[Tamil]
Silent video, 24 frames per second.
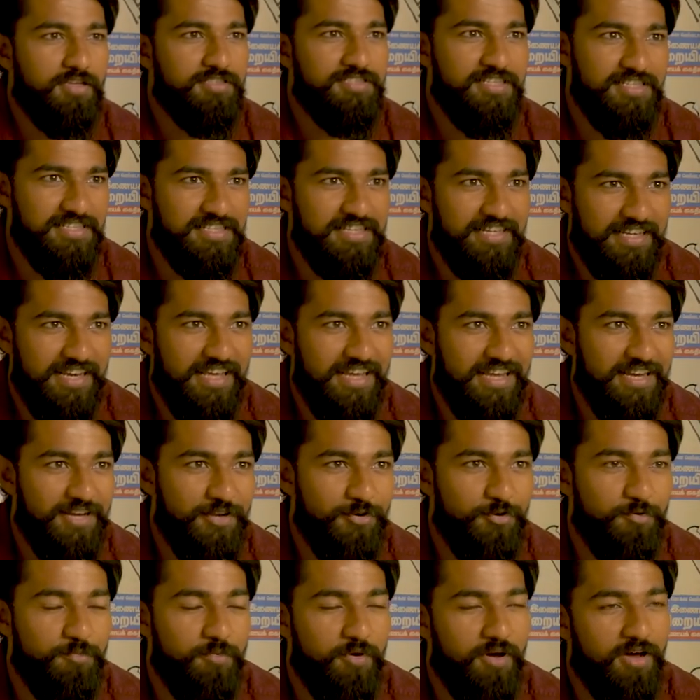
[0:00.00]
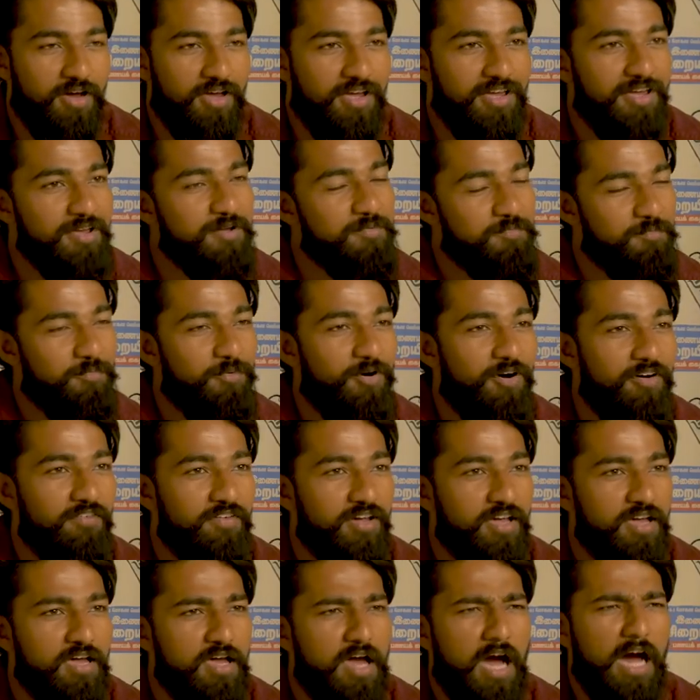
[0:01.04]
சிரிச்சுக்கிட்டே கிட்ட கூப்பிடுவாங்க
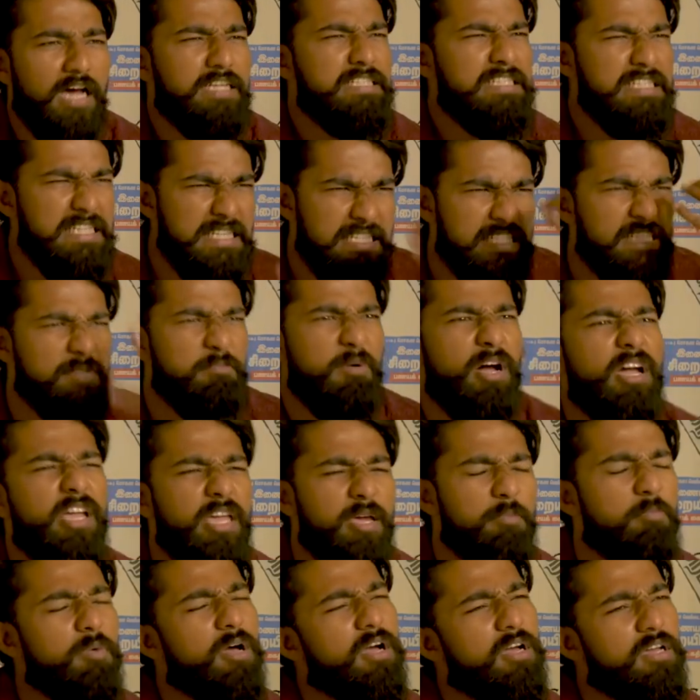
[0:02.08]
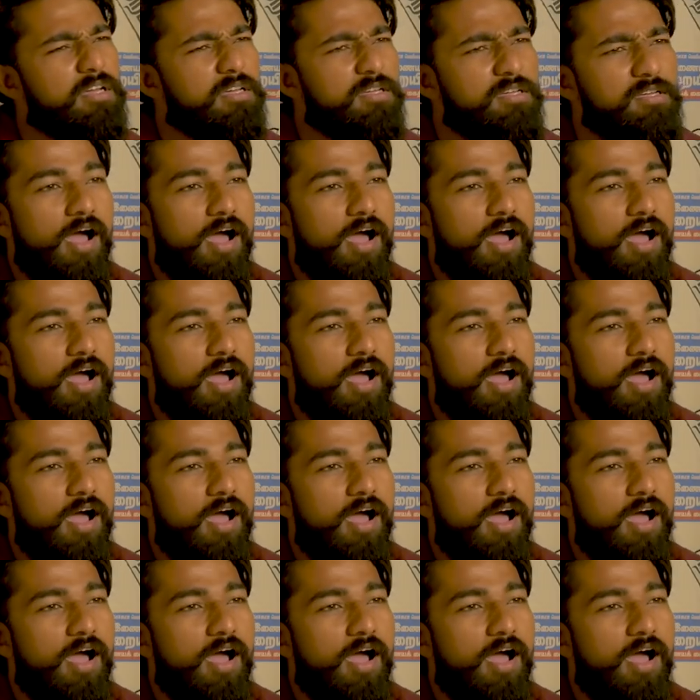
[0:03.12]
போவேன் அசிங்க அசிங்கமாக கேட்பாங்க